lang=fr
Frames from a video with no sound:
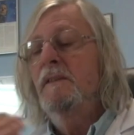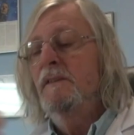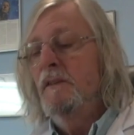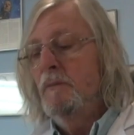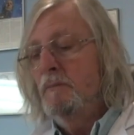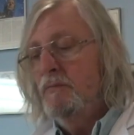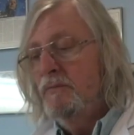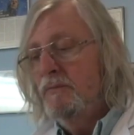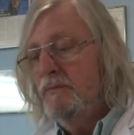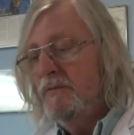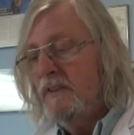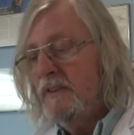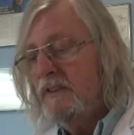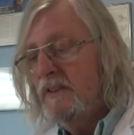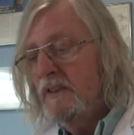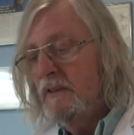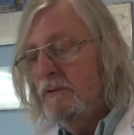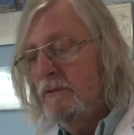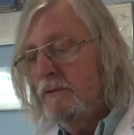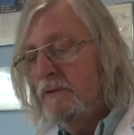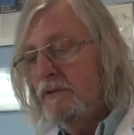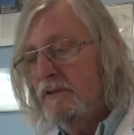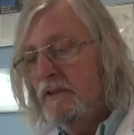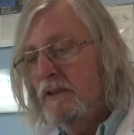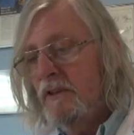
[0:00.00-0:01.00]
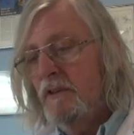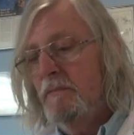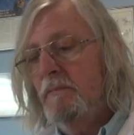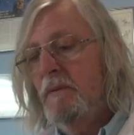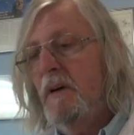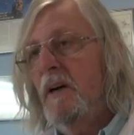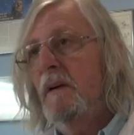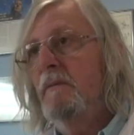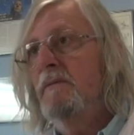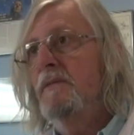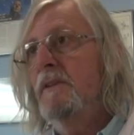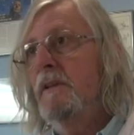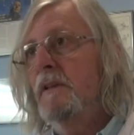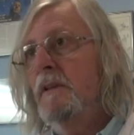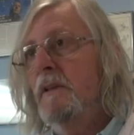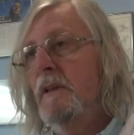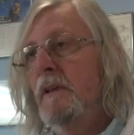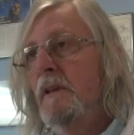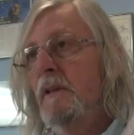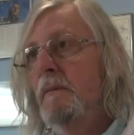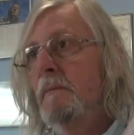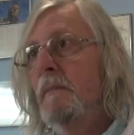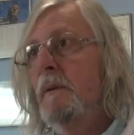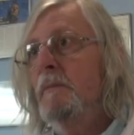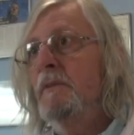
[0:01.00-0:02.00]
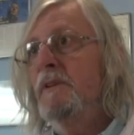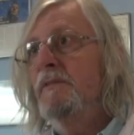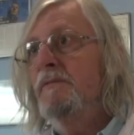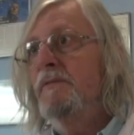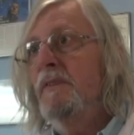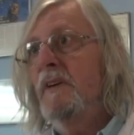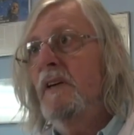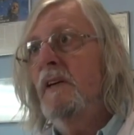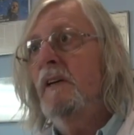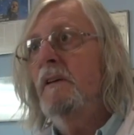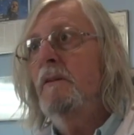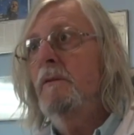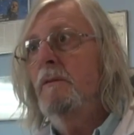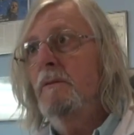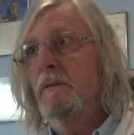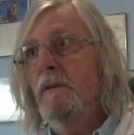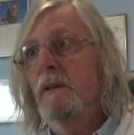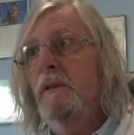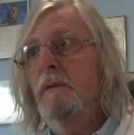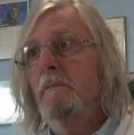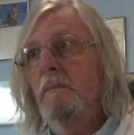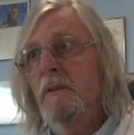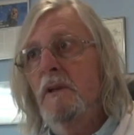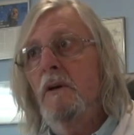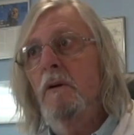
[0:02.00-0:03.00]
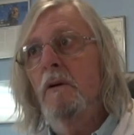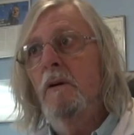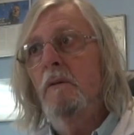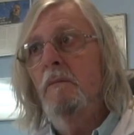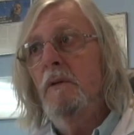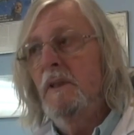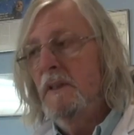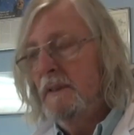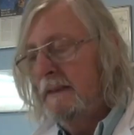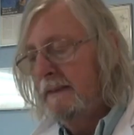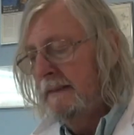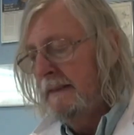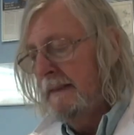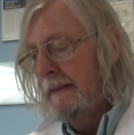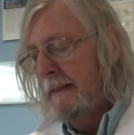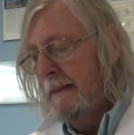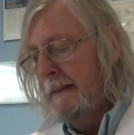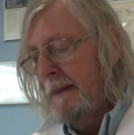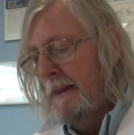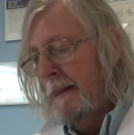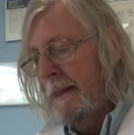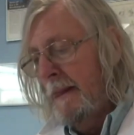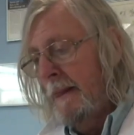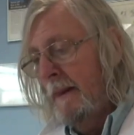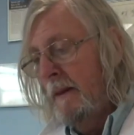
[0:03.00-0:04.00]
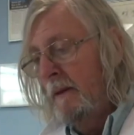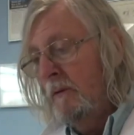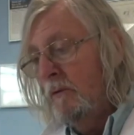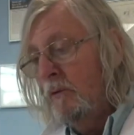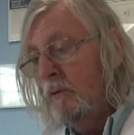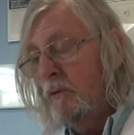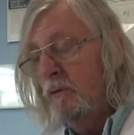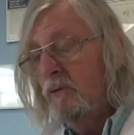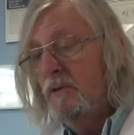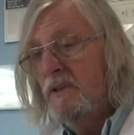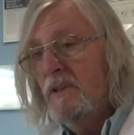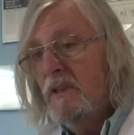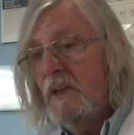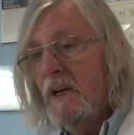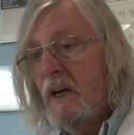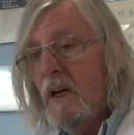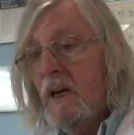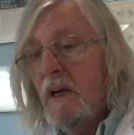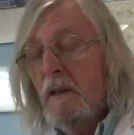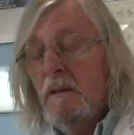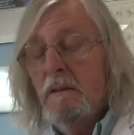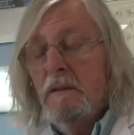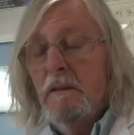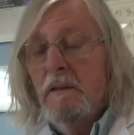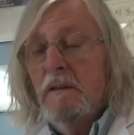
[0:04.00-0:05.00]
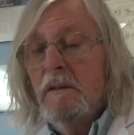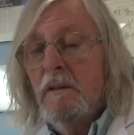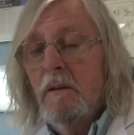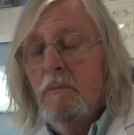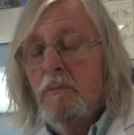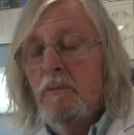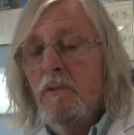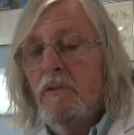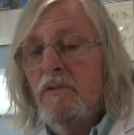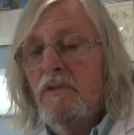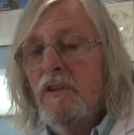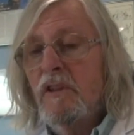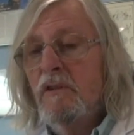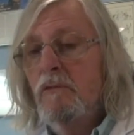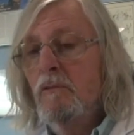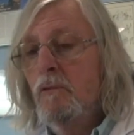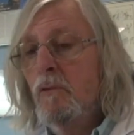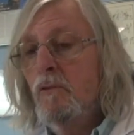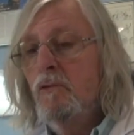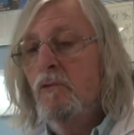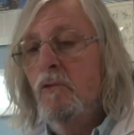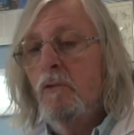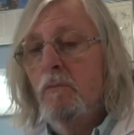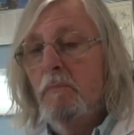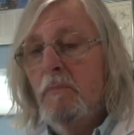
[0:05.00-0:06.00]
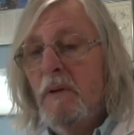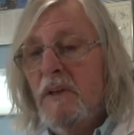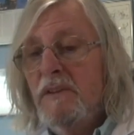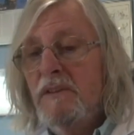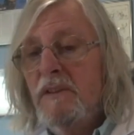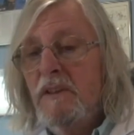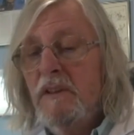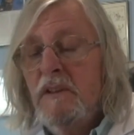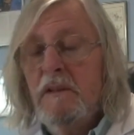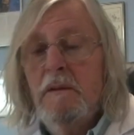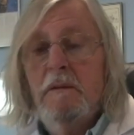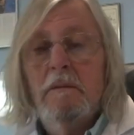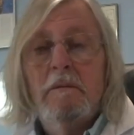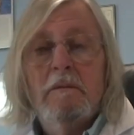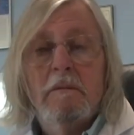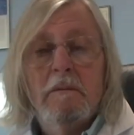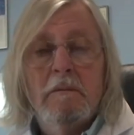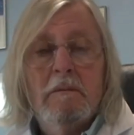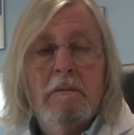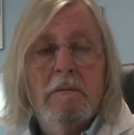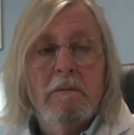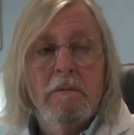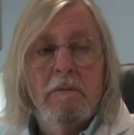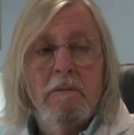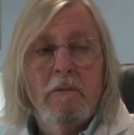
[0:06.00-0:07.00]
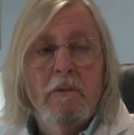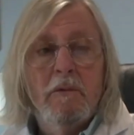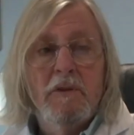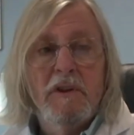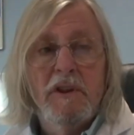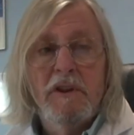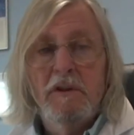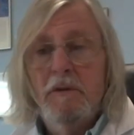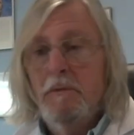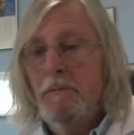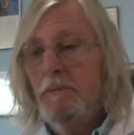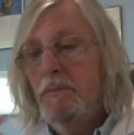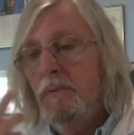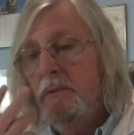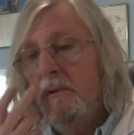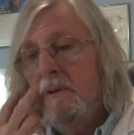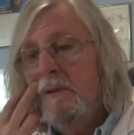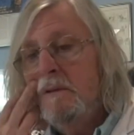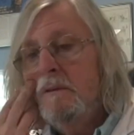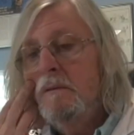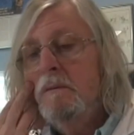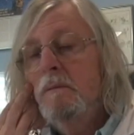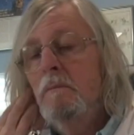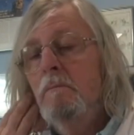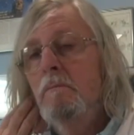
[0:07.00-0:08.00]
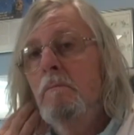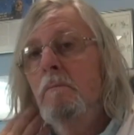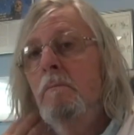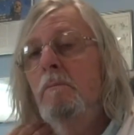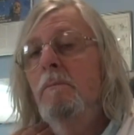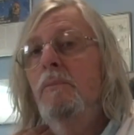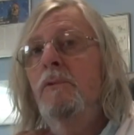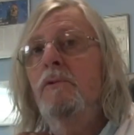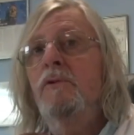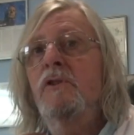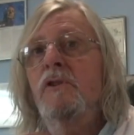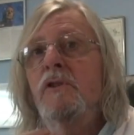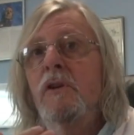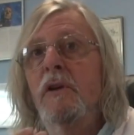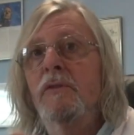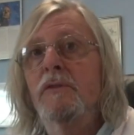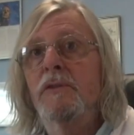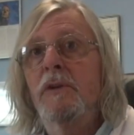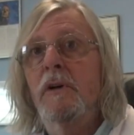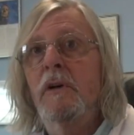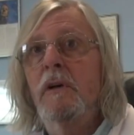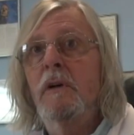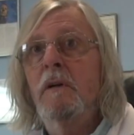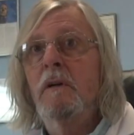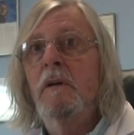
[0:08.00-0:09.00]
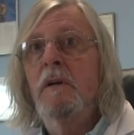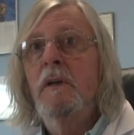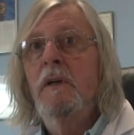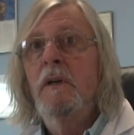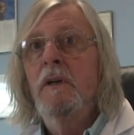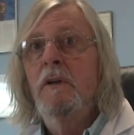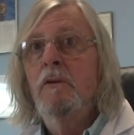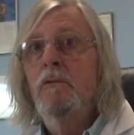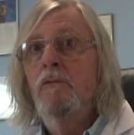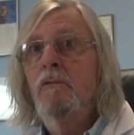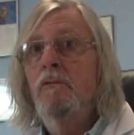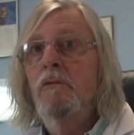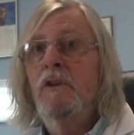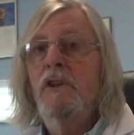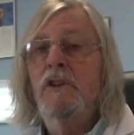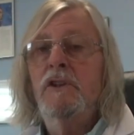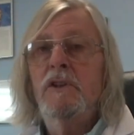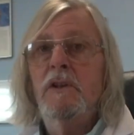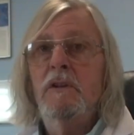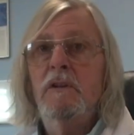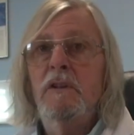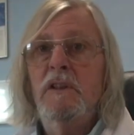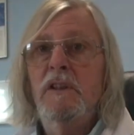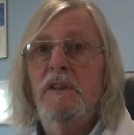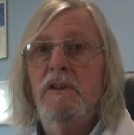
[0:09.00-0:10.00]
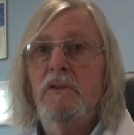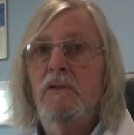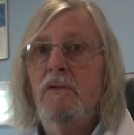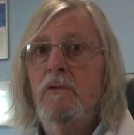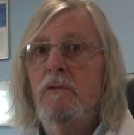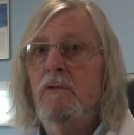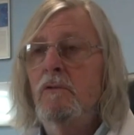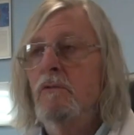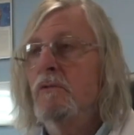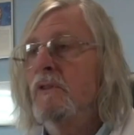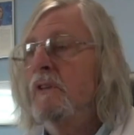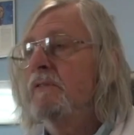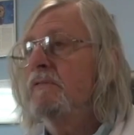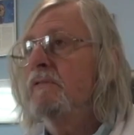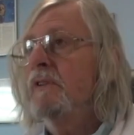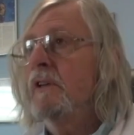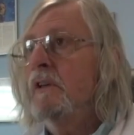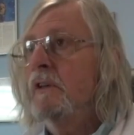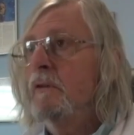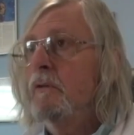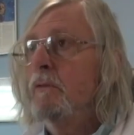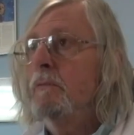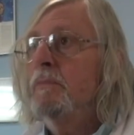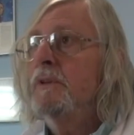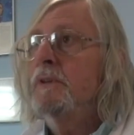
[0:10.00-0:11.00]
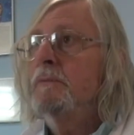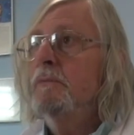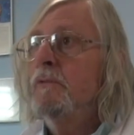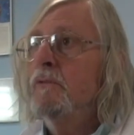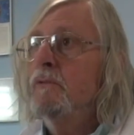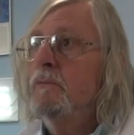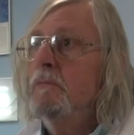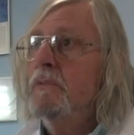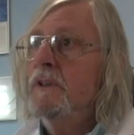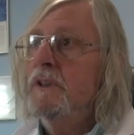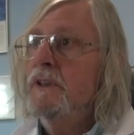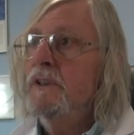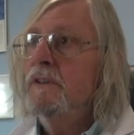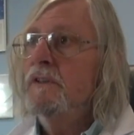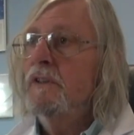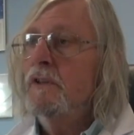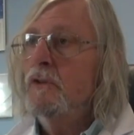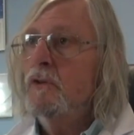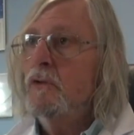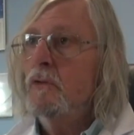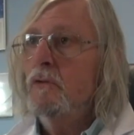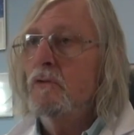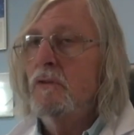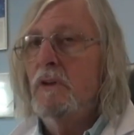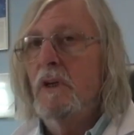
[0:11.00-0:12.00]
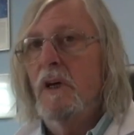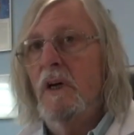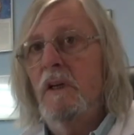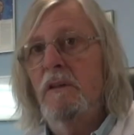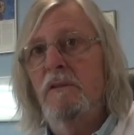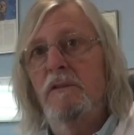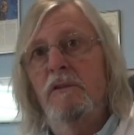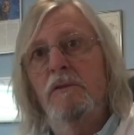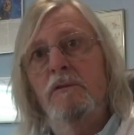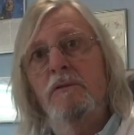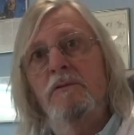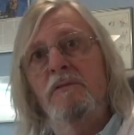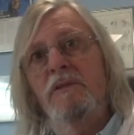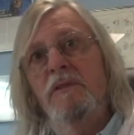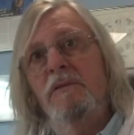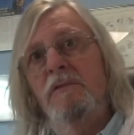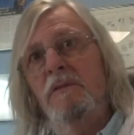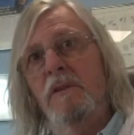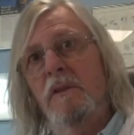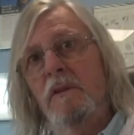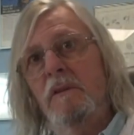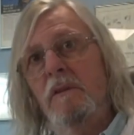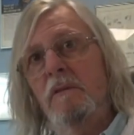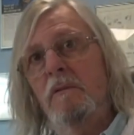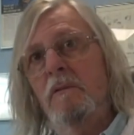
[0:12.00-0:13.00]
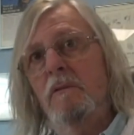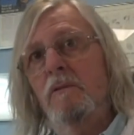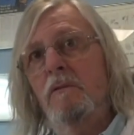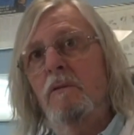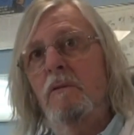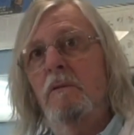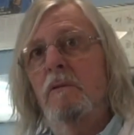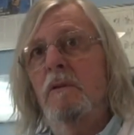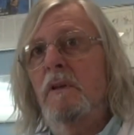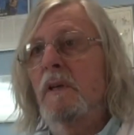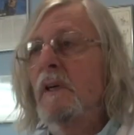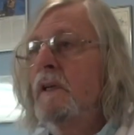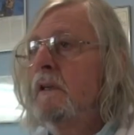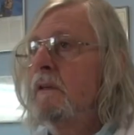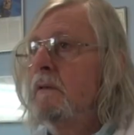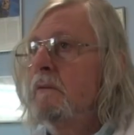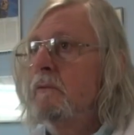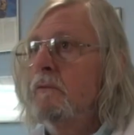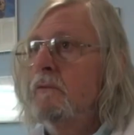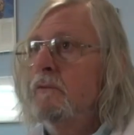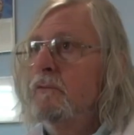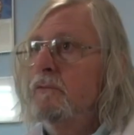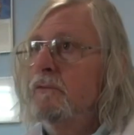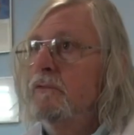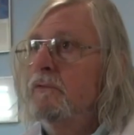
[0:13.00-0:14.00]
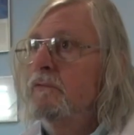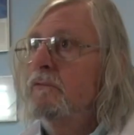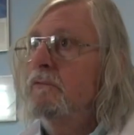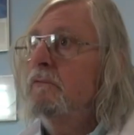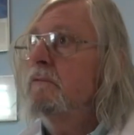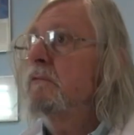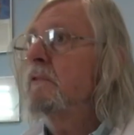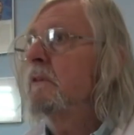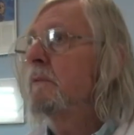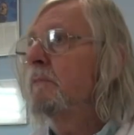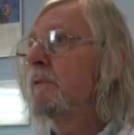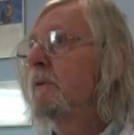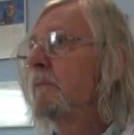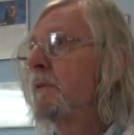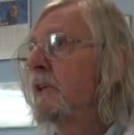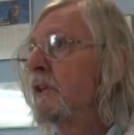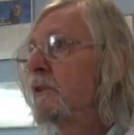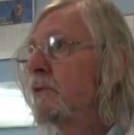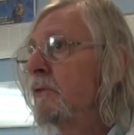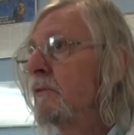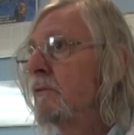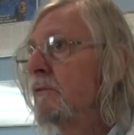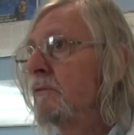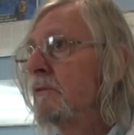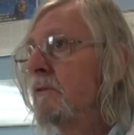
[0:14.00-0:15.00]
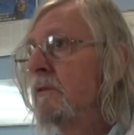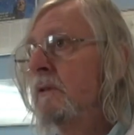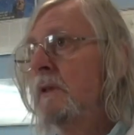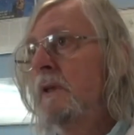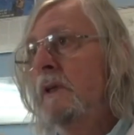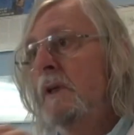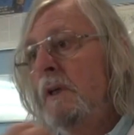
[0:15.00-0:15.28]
C'est plus facile de se débarrasser des mammifères que des microbes. Donc ça, il semble que cette notion basique qu'on connaît depuis euh, plus de 100 ans, tous les gens qui sont aux affaires aient complètement oublié cette chose-là. C'est du vivant contre lequel on lutte. C'est la première chose.